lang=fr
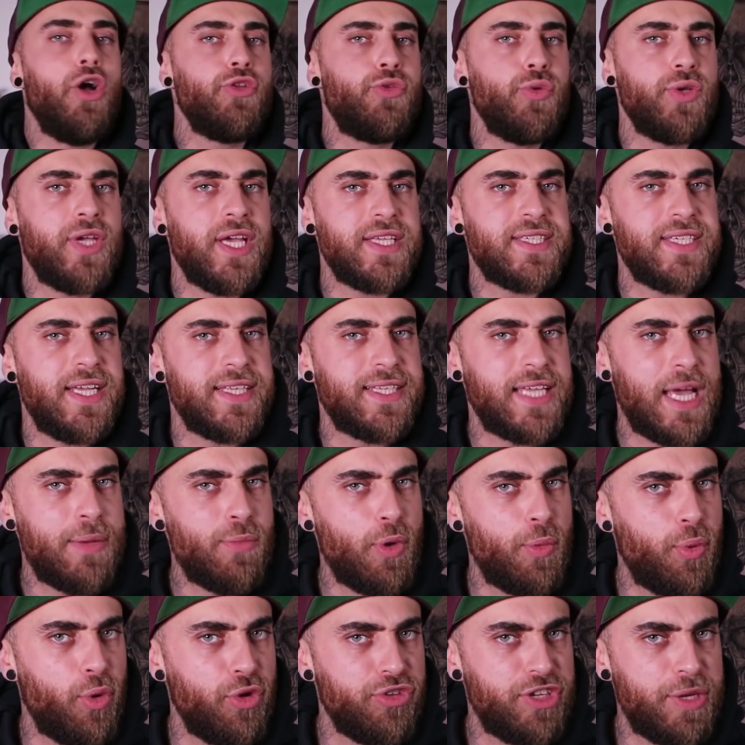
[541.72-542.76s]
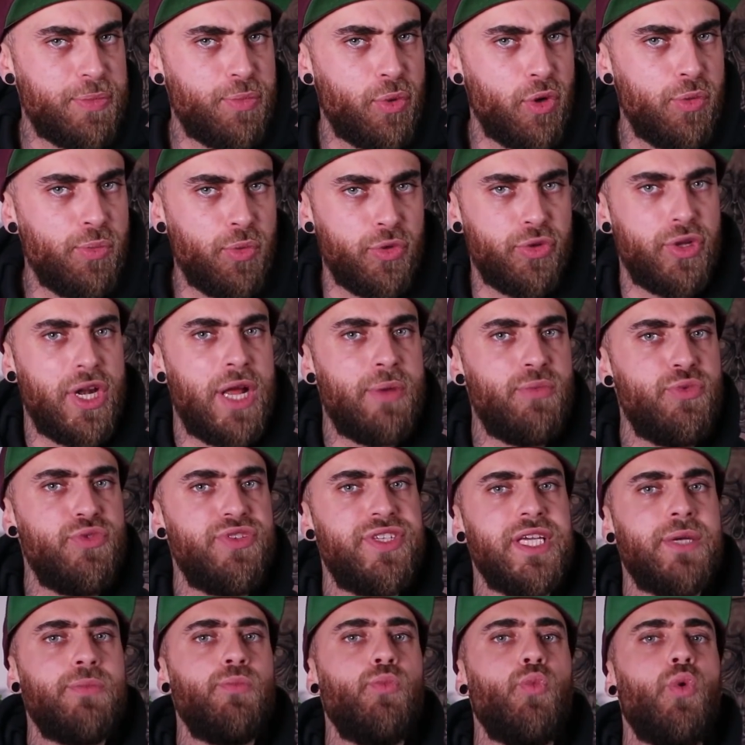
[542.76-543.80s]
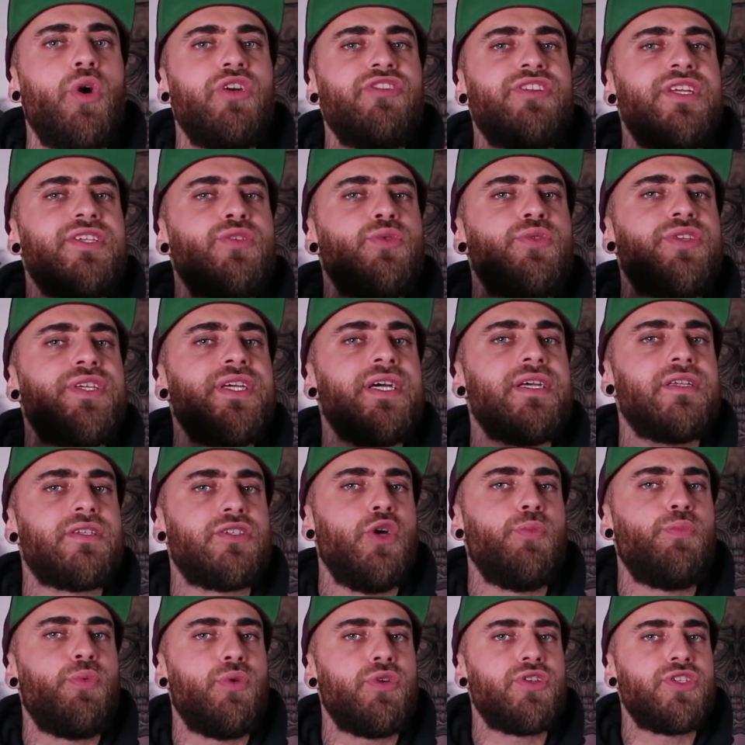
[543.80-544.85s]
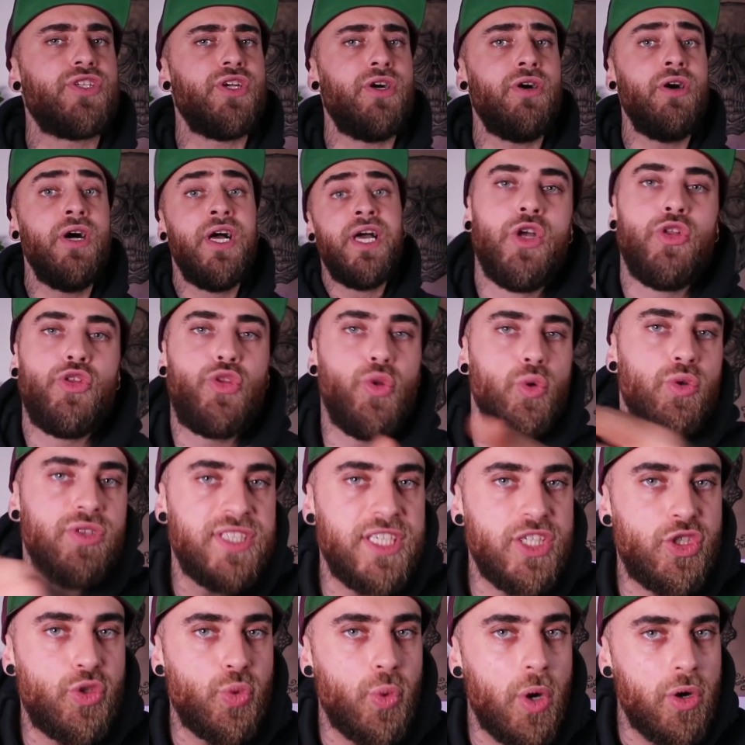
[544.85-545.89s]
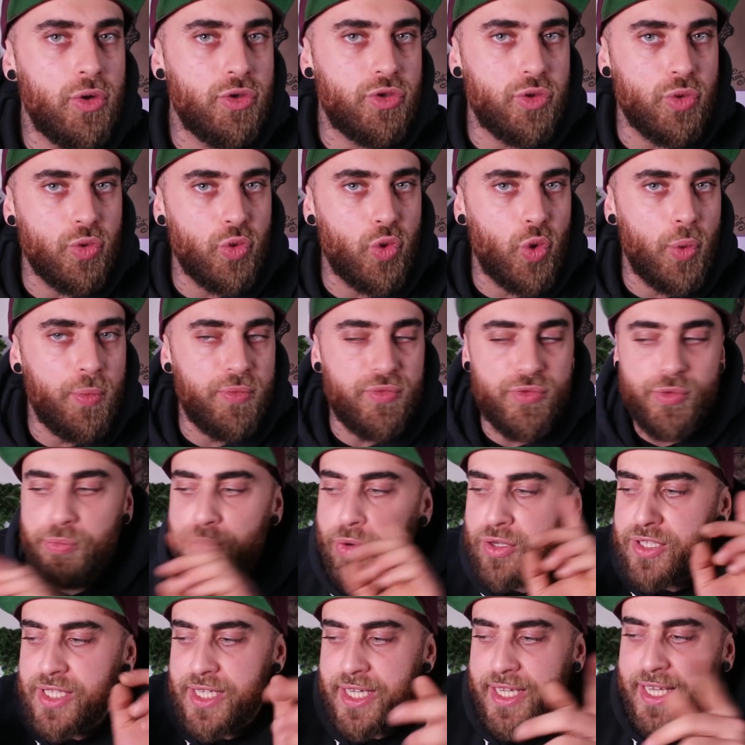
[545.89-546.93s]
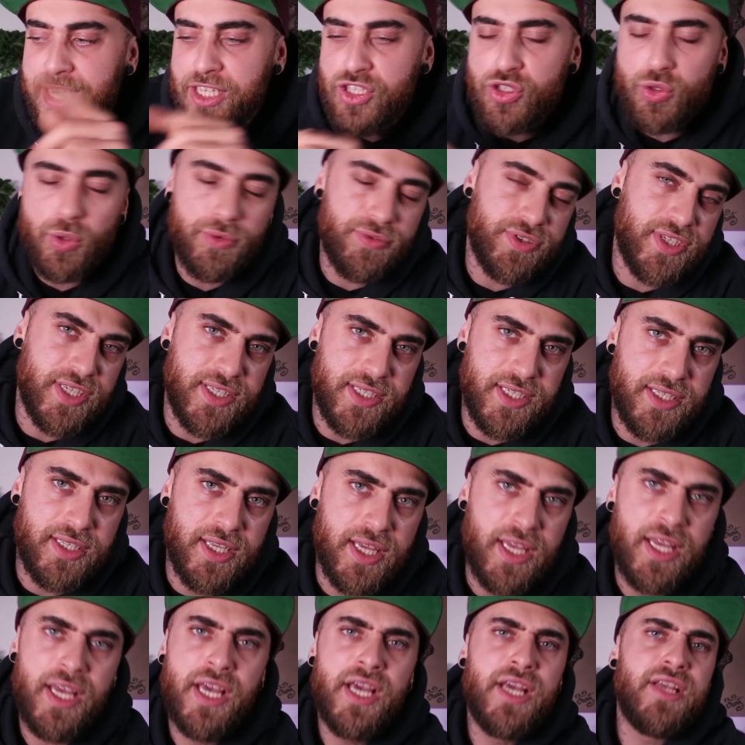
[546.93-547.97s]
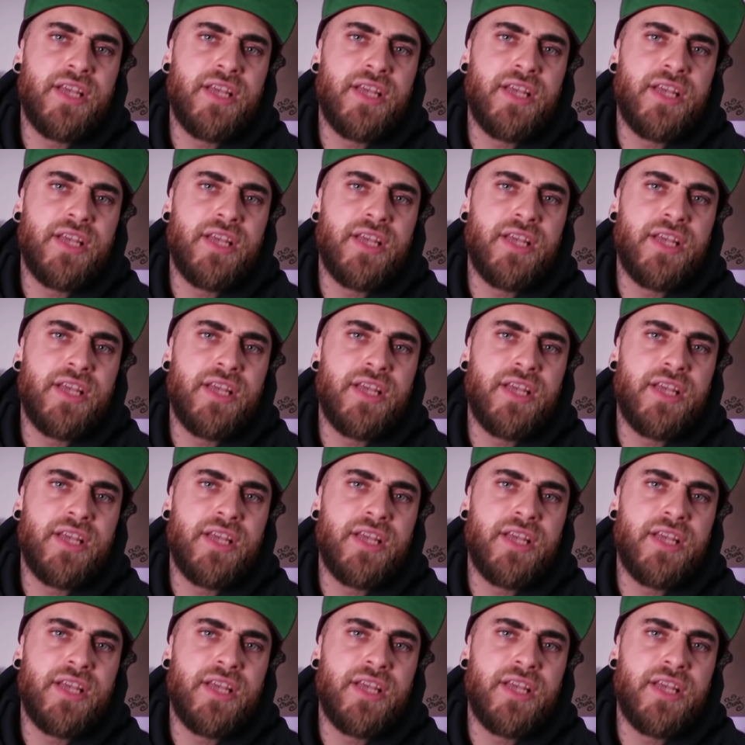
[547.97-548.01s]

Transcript: En tout cas, c'est un très beau projet pour le monde de la musique, moi je les soutiens à 100%, donc si toi ou ton groupe vous posez des questions, vous hésitez,